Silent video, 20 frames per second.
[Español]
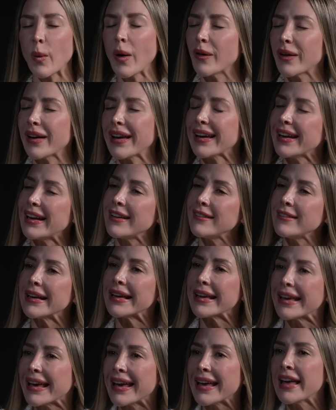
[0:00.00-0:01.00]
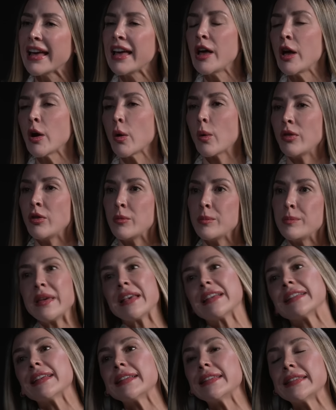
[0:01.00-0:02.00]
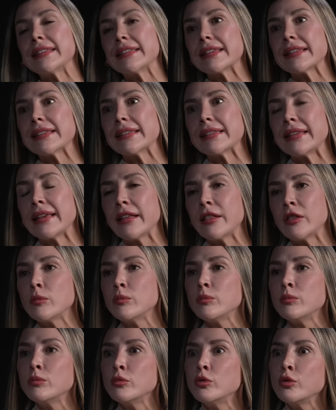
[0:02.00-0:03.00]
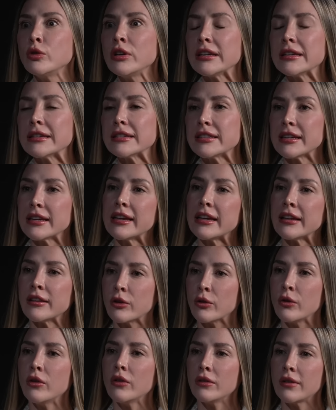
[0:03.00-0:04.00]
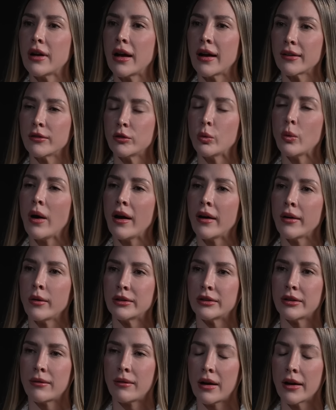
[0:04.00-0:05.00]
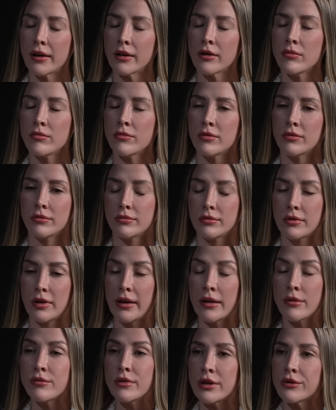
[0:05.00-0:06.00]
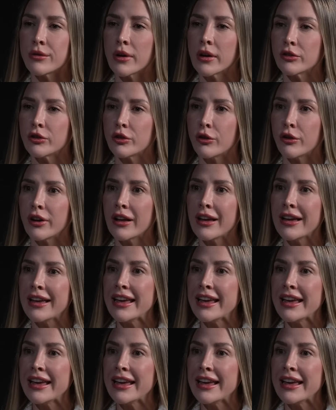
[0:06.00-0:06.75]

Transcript: wow, qué increíble que cuando empiezas siendo muy chiquito a actuar o a trabajar como eres un niño actor